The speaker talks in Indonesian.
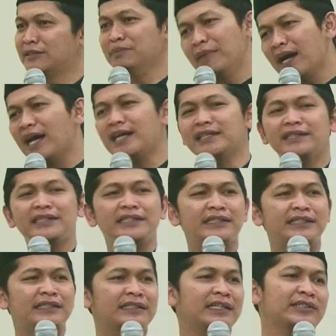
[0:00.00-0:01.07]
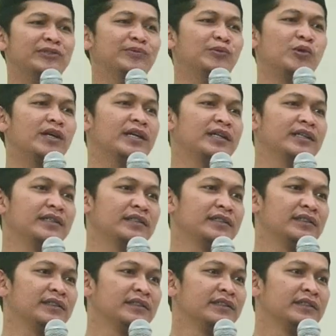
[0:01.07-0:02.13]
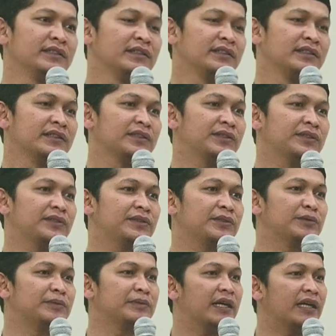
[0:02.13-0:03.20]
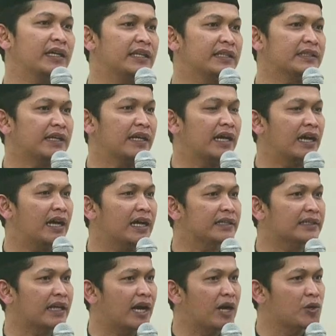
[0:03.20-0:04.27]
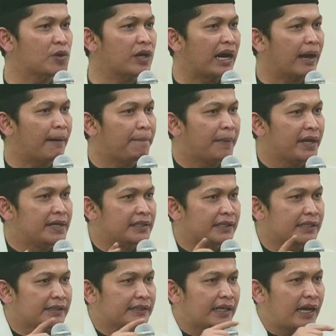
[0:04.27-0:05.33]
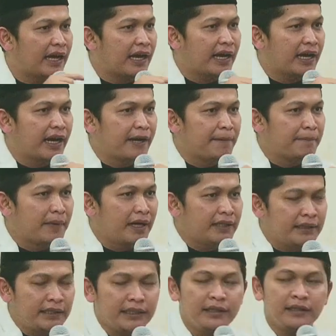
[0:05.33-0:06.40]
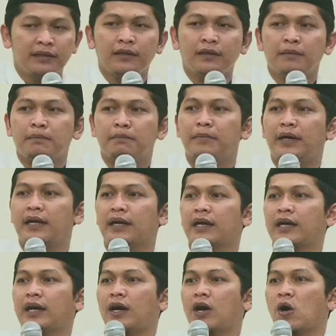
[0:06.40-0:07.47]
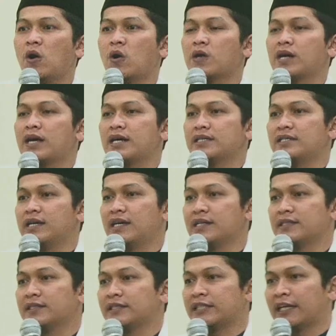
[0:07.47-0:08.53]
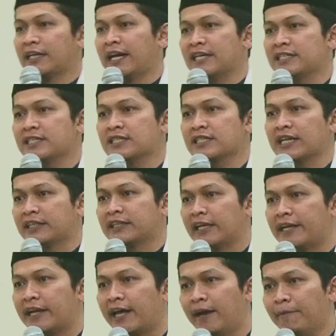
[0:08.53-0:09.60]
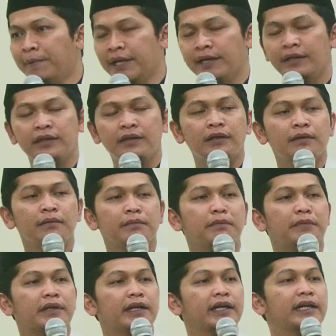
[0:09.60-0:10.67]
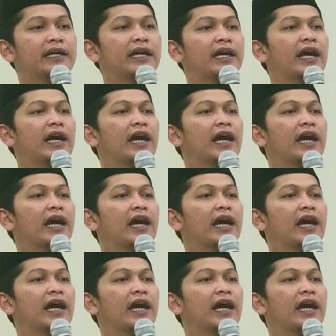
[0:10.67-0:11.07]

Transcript: mati kita semua cuma kita nggak tahu kapan kita akan mati maka orang yang cerdas kata Nabi mereka